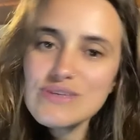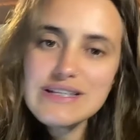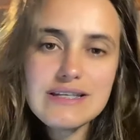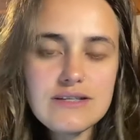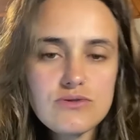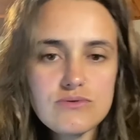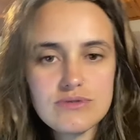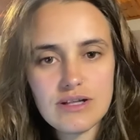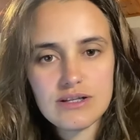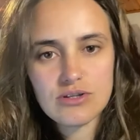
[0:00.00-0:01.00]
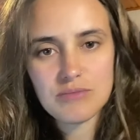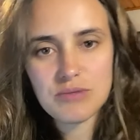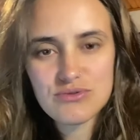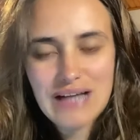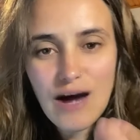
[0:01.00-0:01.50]
início dos
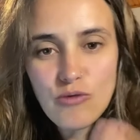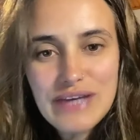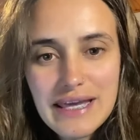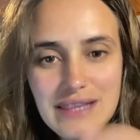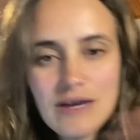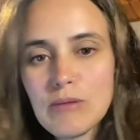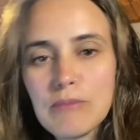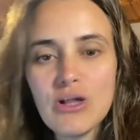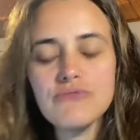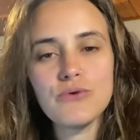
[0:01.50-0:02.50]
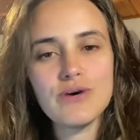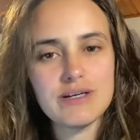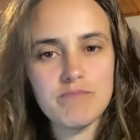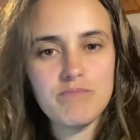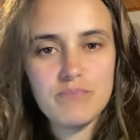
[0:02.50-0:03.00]
relacionamentos alguém dar uma bola
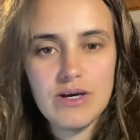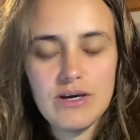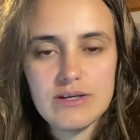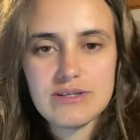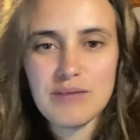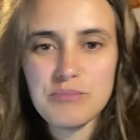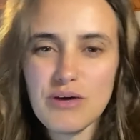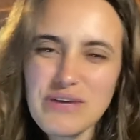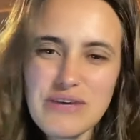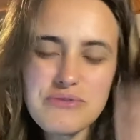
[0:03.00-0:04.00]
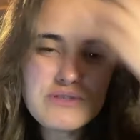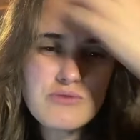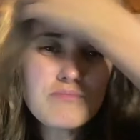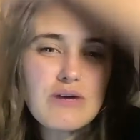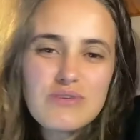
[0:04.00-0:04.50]
fora, sabe? Alguém fazer
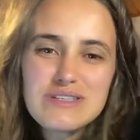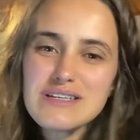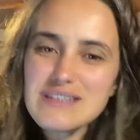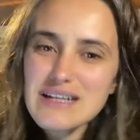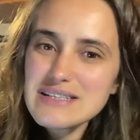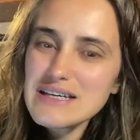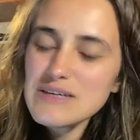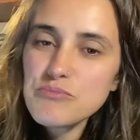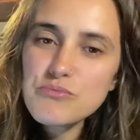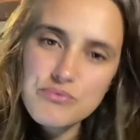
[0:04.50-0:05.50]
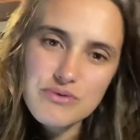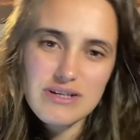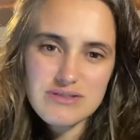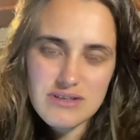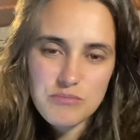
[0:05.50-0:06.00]
alguma coisa que traz aí pro, pro
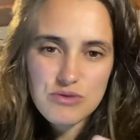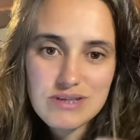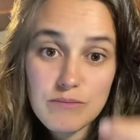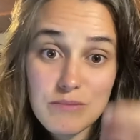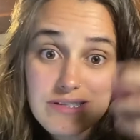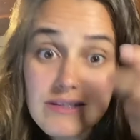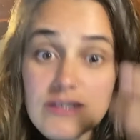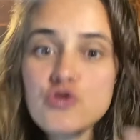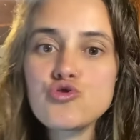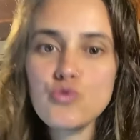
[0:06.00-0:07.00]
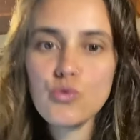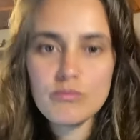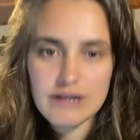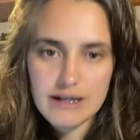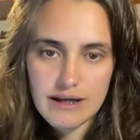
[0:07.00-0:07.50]
relacionamento uma certa
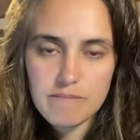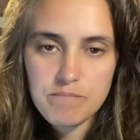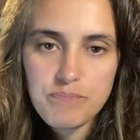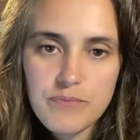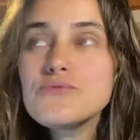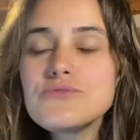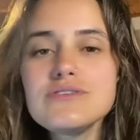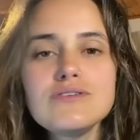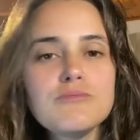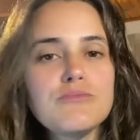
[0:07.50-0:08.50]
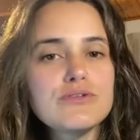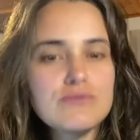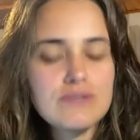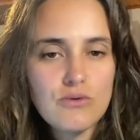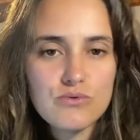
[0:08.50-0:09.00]
sombra, né? E não importa
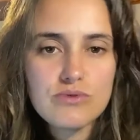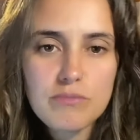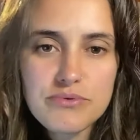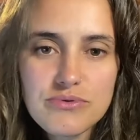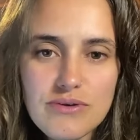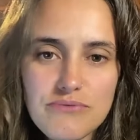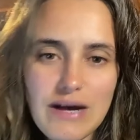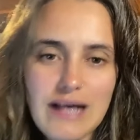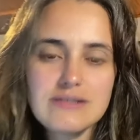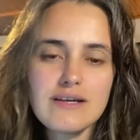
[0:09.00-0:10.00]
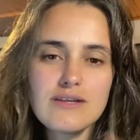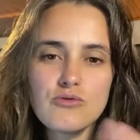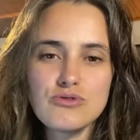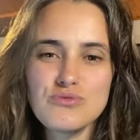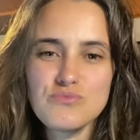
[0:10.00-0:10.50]
o que a outra pessoa faça, aquilo
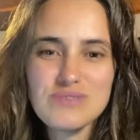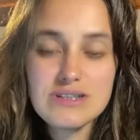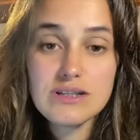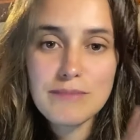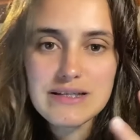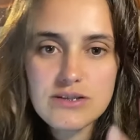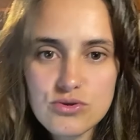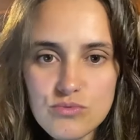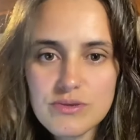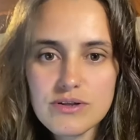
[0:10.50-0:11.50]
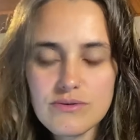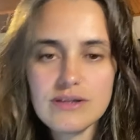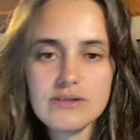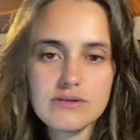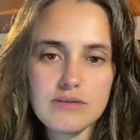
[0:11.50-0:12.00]
continua sendo uma sombra no
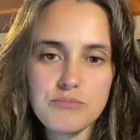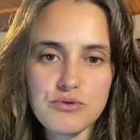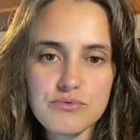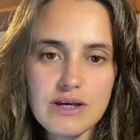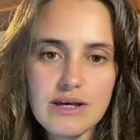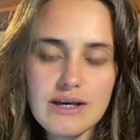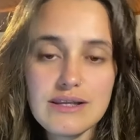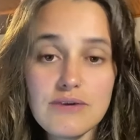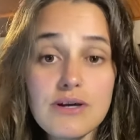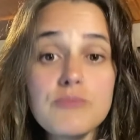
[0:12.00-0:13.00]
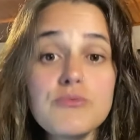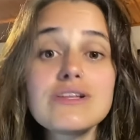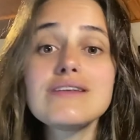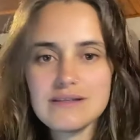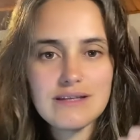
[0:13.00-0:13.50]
relacionamento. Então Eu quero
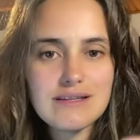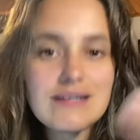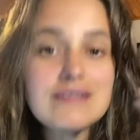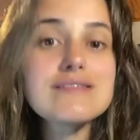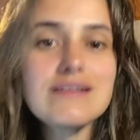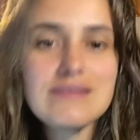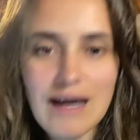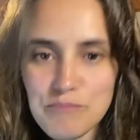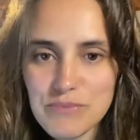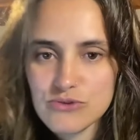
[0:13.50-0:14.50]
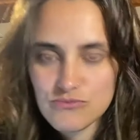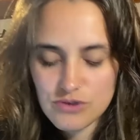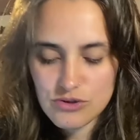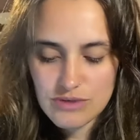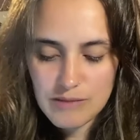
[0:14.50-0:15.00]
abordar em três etapas o
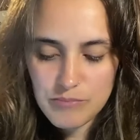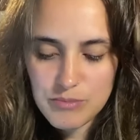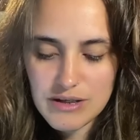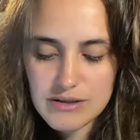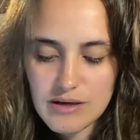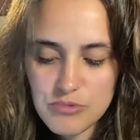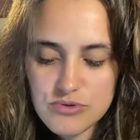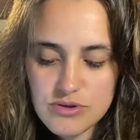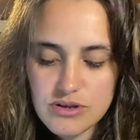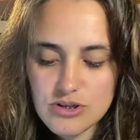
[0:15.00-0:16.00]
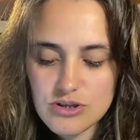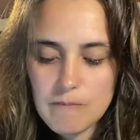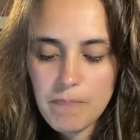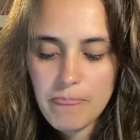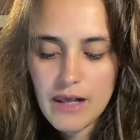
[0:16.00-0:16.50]
vídeo, né? A primeira etapa é o seguinte:
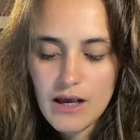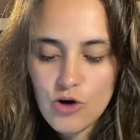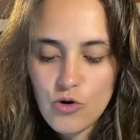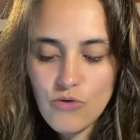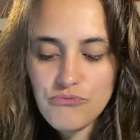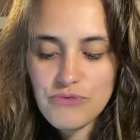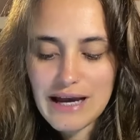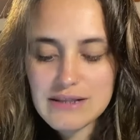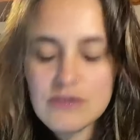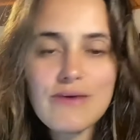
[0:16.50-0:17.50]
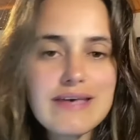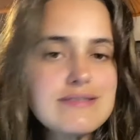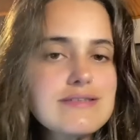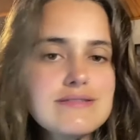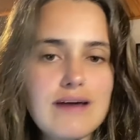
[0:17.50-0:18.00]
confiar não é
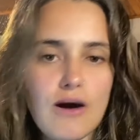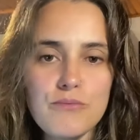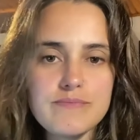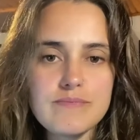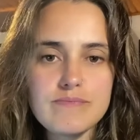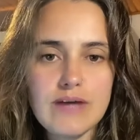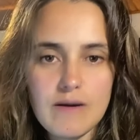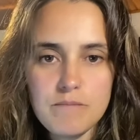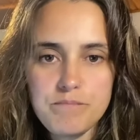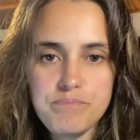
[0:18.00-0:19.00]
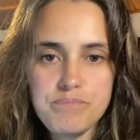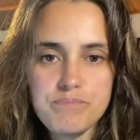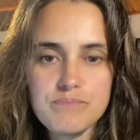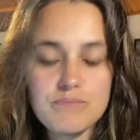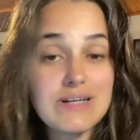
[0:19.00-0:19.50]
essencial, tá?
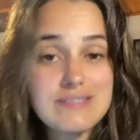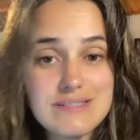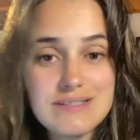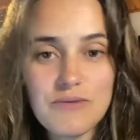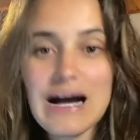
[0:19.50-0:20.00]
Presta atenção,